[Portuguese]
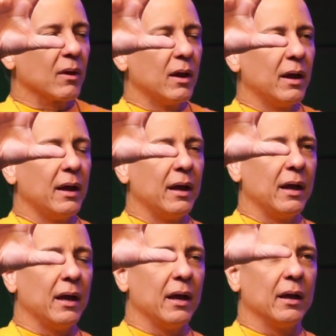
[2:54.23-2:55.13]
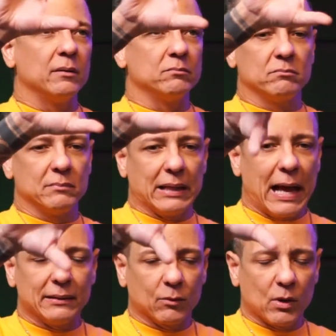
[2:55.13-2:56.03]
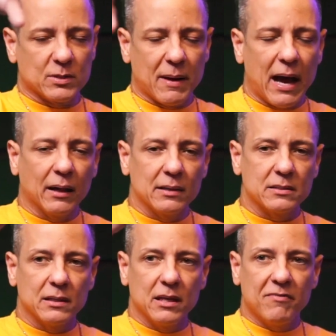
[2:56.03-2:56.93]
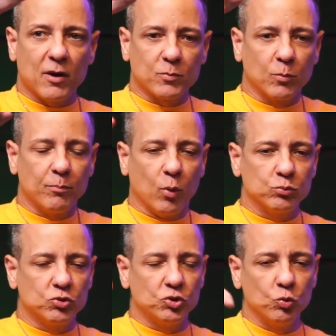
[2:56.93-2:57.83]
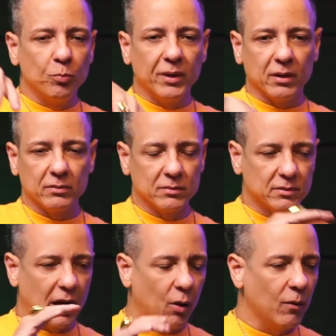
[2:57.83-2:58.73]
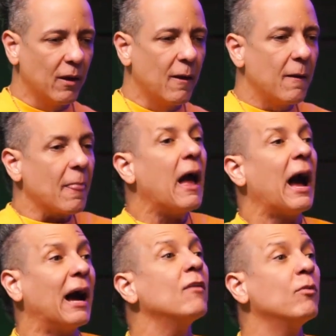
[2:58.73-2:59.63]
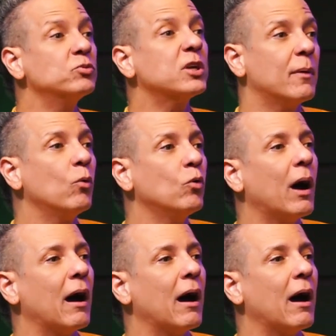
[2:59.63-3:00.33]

É, lá na, com as malas, levaram para um ponto de Uber tal. Ah, vamos chamar o.